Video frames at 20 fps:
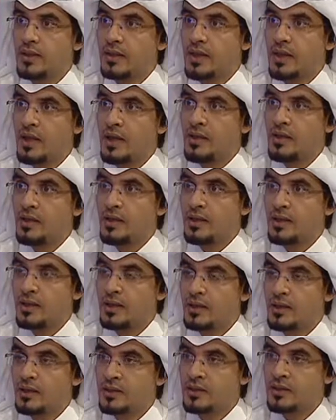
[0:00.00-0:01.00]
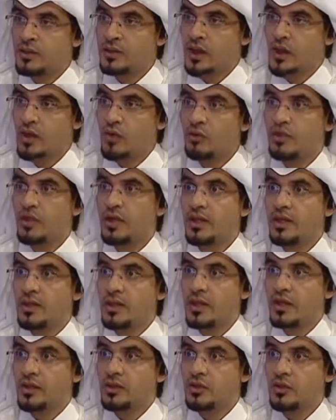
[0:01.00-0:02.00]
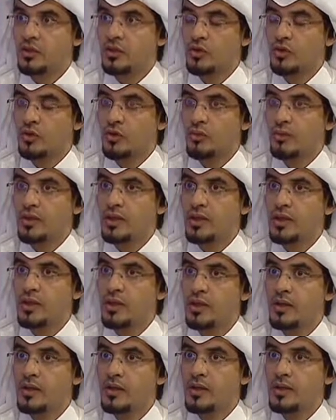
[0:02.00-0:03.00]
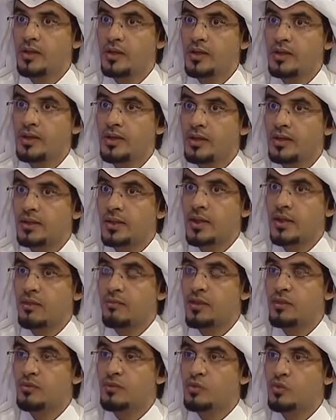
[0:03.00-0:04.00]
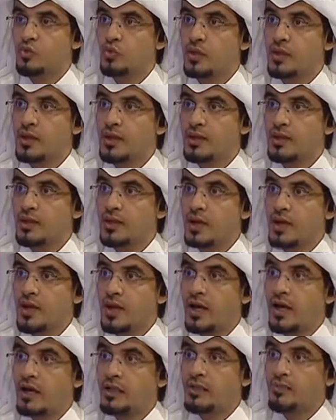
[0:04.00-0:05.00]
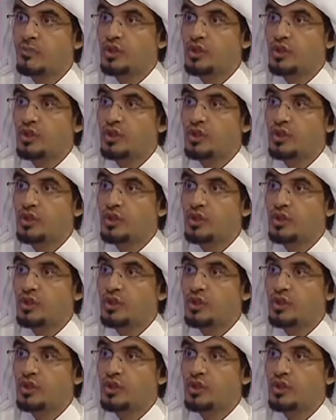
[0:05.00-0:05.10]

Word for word: هذا التشاؤم الذي نعيشه اليوم من يتحمل مسؤولية عدم